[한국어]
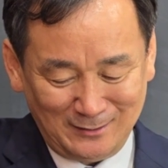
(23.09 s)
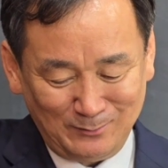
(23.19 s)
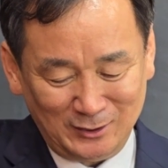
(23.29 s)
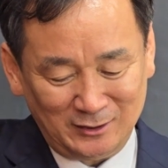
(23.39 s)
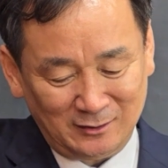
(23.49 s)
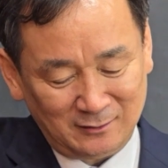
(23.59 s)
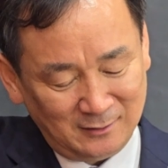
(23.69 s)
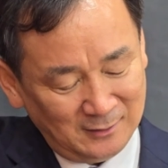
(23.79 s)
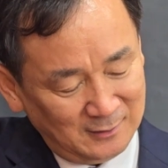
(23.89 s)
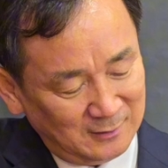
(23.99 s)
먼저
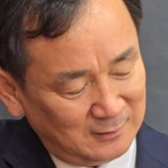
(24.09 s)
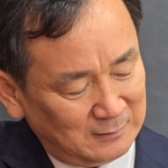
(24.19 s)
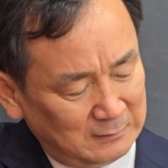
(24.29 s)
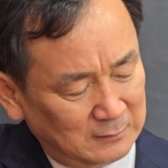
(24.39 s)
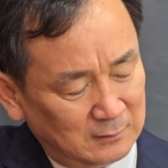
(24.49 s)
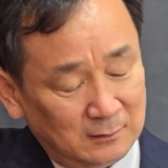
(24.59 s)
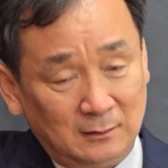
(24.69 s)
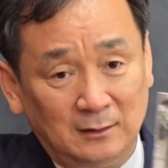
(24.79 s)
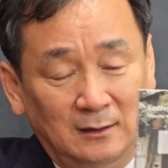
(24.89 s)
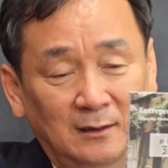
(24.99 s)
어,
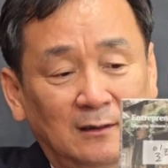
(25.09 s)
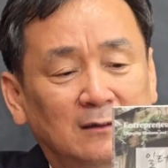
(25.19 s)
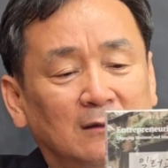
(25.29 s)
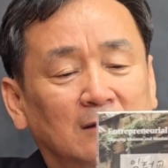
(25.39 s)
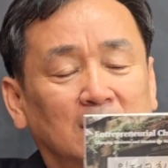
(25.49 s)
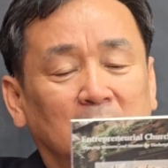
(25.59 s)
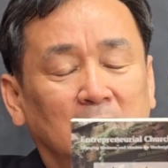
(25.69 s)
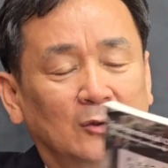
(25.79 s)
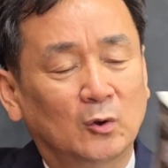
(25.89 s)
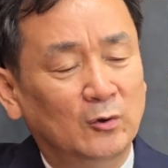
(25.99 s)
일터
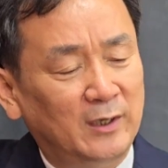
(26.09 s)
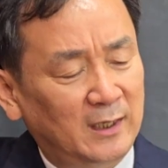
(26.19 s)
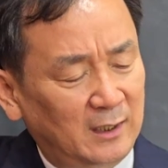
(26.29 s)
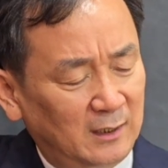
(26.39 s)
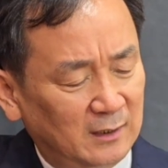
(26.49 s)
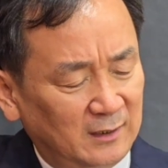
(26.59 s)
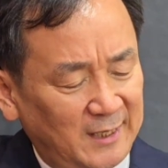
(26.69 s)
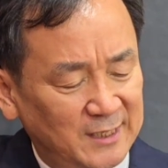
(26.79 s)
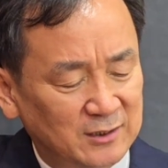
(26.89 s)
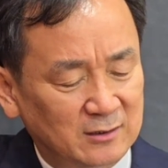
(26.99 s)
교회
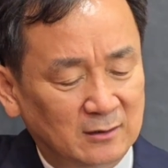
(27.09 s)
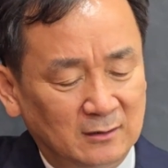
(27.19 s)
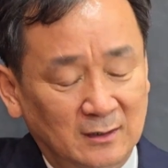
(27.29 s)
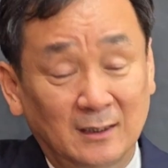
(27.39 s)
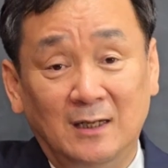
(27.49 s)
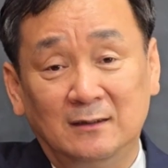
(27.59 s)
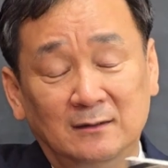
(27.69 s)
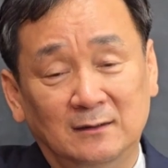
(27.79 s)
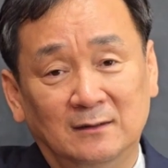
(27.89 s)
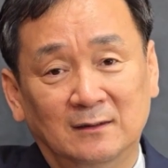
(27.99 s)

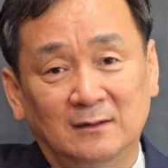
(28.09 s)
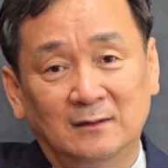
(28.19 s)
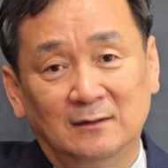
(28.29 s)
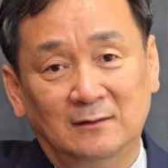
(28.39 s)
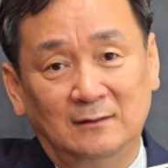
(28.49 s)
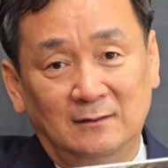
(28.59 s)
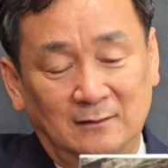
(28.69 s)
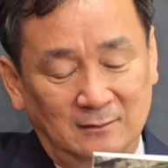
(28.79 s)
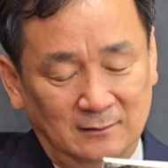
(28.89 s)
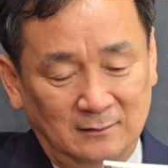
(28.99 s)
개척이라는 어,